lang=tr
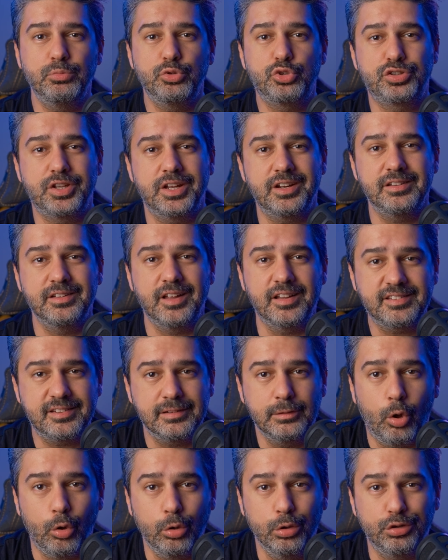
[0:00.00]
müşteri nasıl
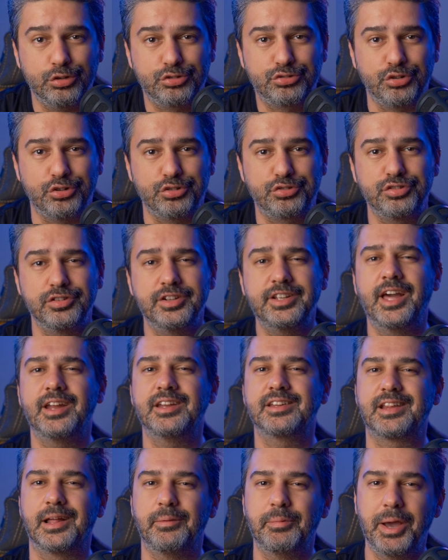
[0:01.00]
olunur sorusunu
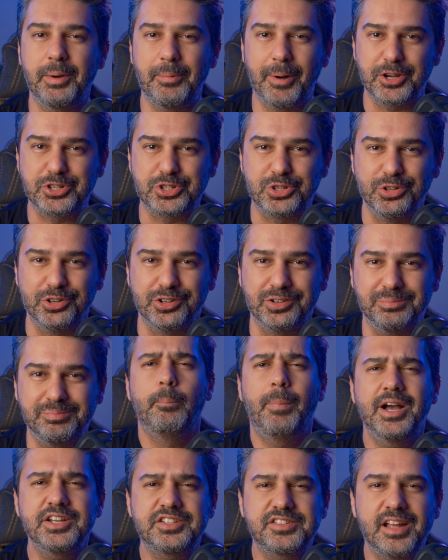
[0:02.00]
yanıtlamaya başlıyorum.
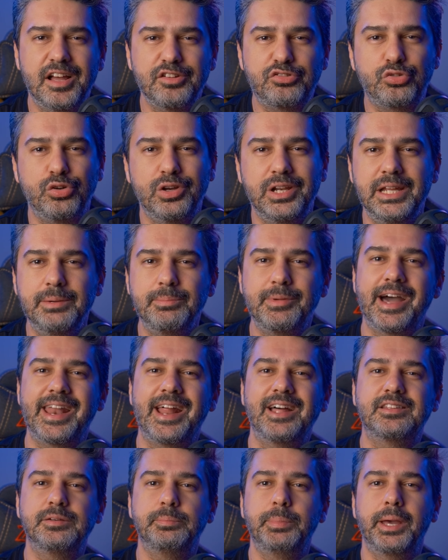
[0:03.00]
Baştan söyleyeyim
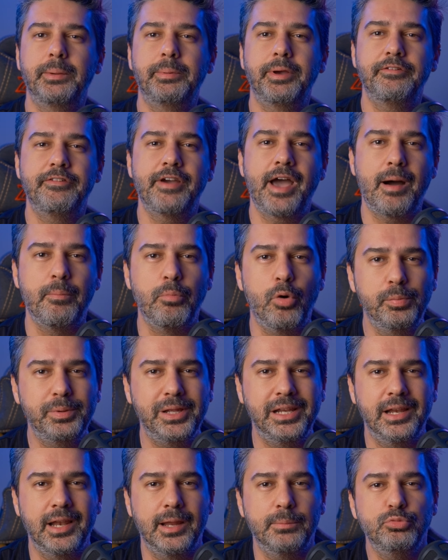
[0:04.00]
Garanti BBVA mobil
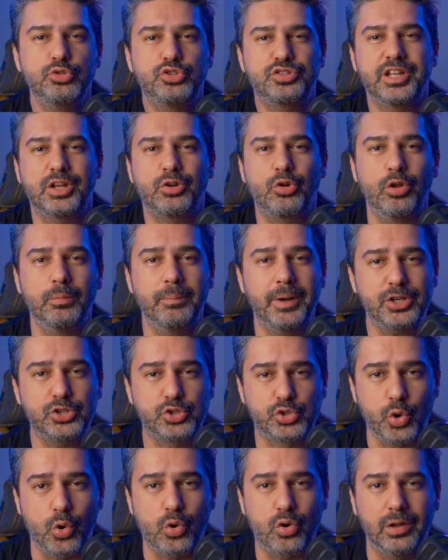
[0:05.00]
ile müşteri olmak
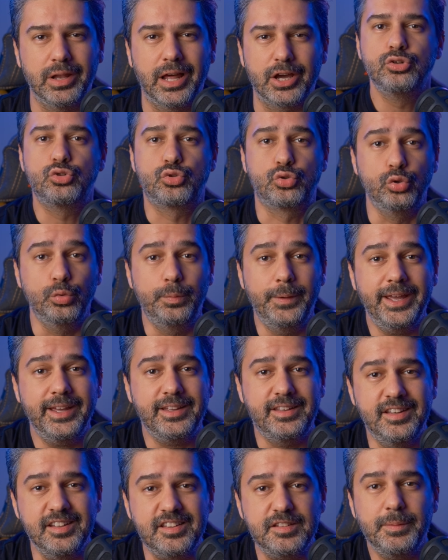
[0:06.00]
çok kolay. Şubeye
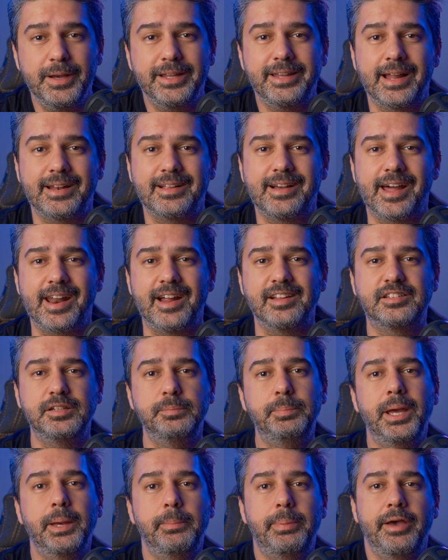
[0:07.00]
gitmeden Garanti
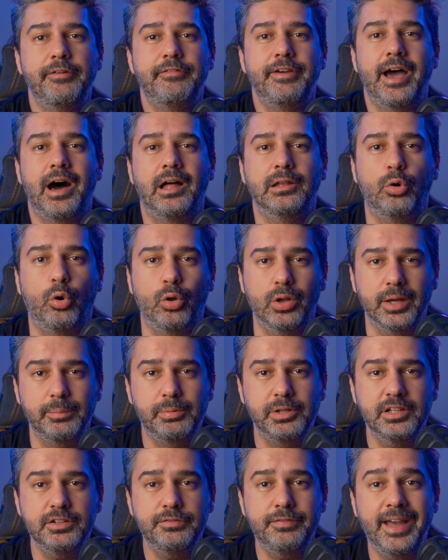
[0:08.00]
BBVA'lı
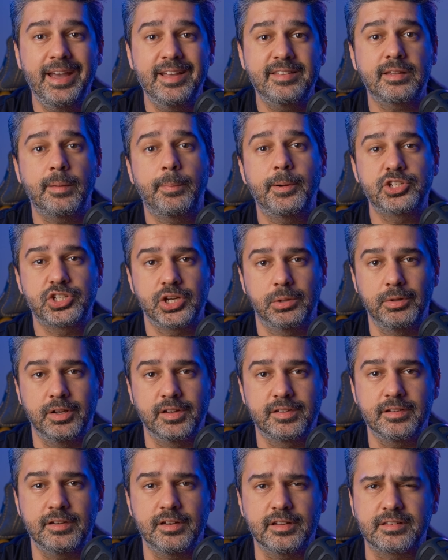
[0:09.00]
olabilir ve hesap
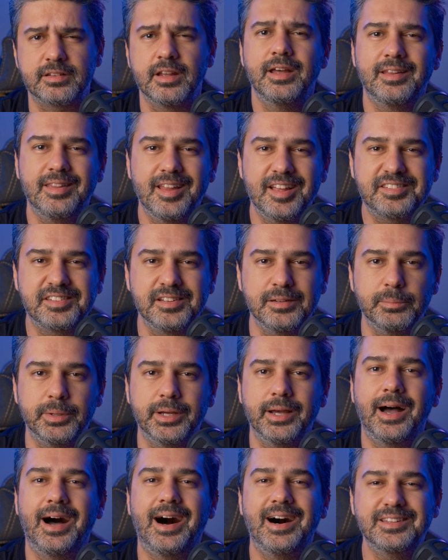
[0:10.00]
açabilirsiniz. Nasıl mı?
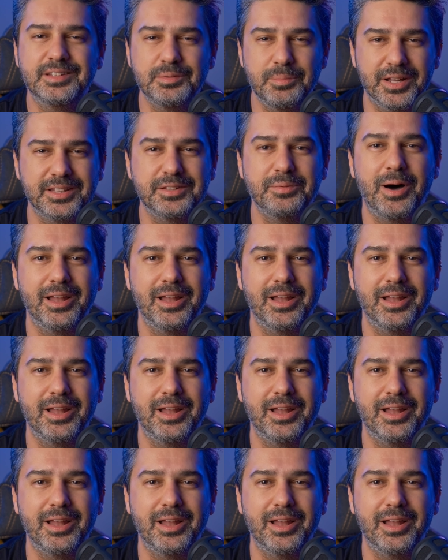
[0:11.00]
Adım adım